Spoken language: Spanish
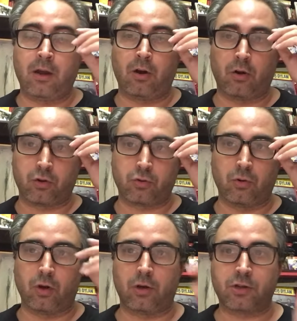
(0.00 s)
lo
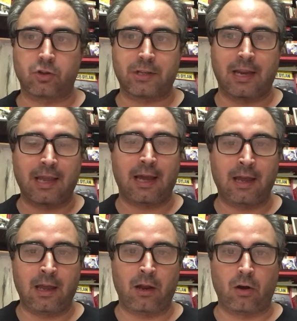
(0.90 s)
suyo, eso sería
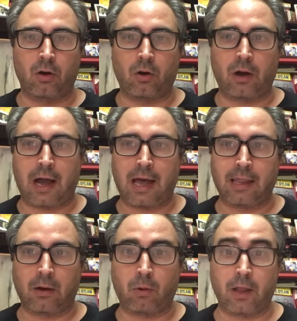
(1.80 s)
lo
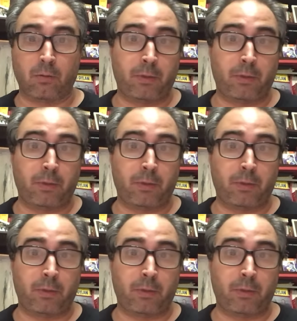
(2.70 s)
adecuado.